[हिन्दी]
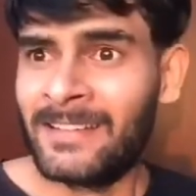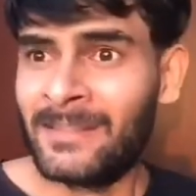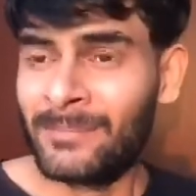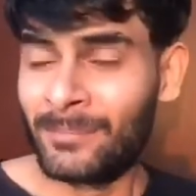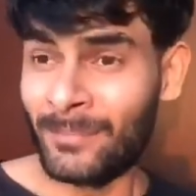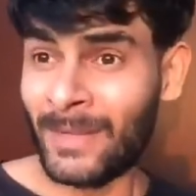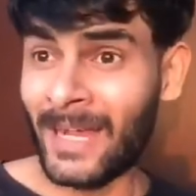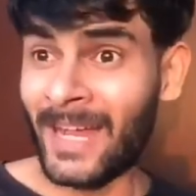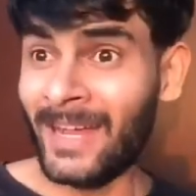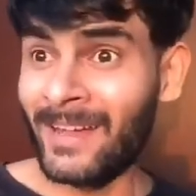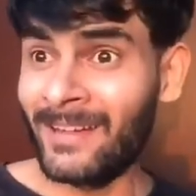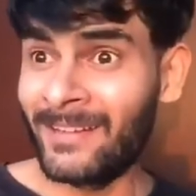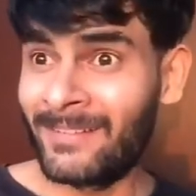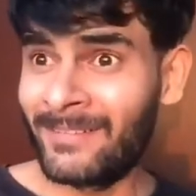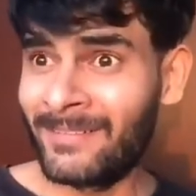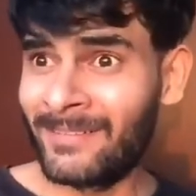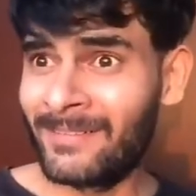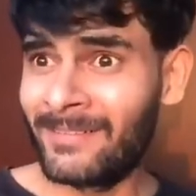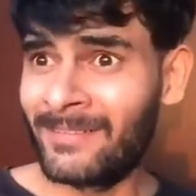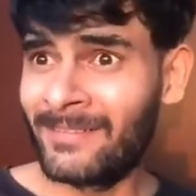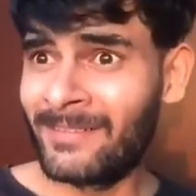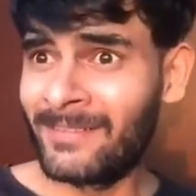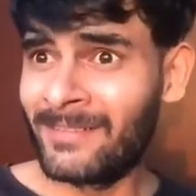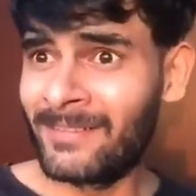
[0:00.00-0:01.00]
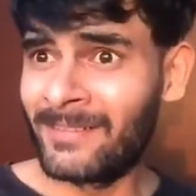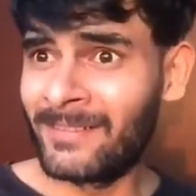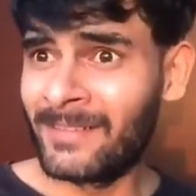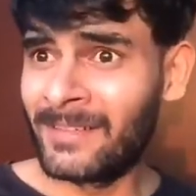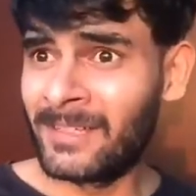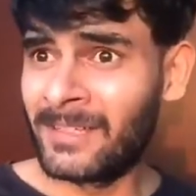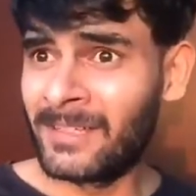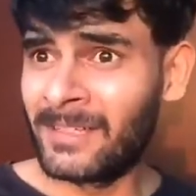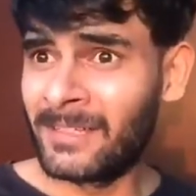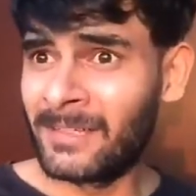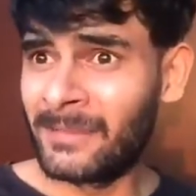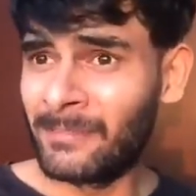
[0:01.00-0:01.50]
माँ
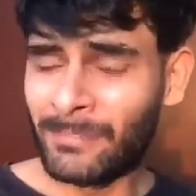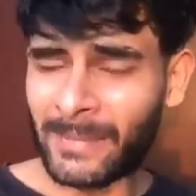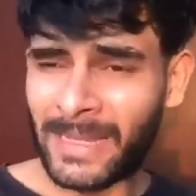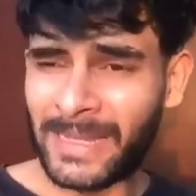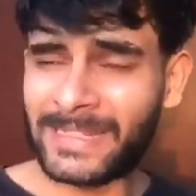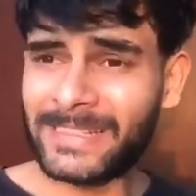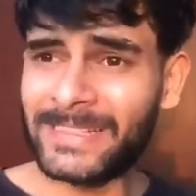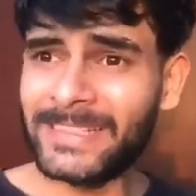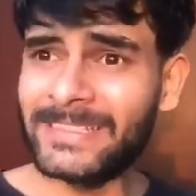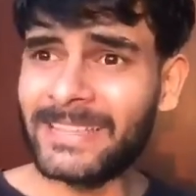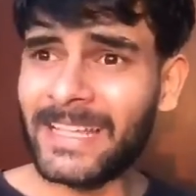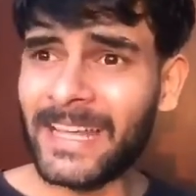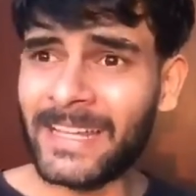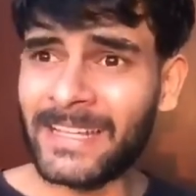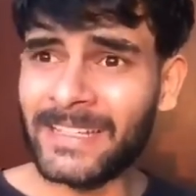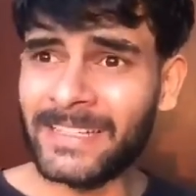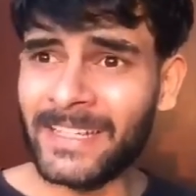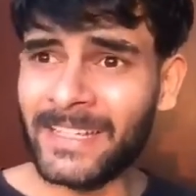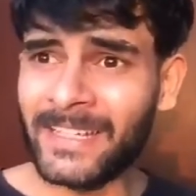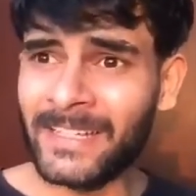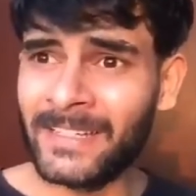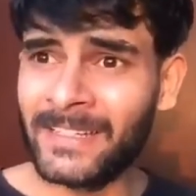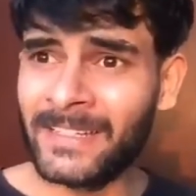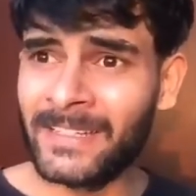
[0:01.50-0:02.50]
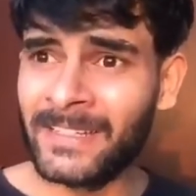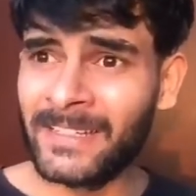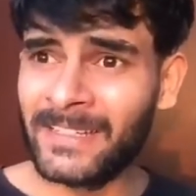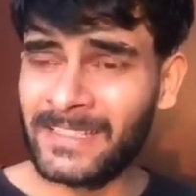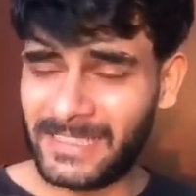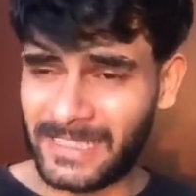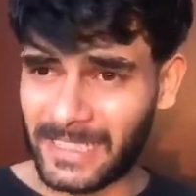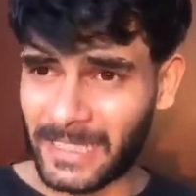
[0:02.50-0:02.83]
मैगडी जा रही है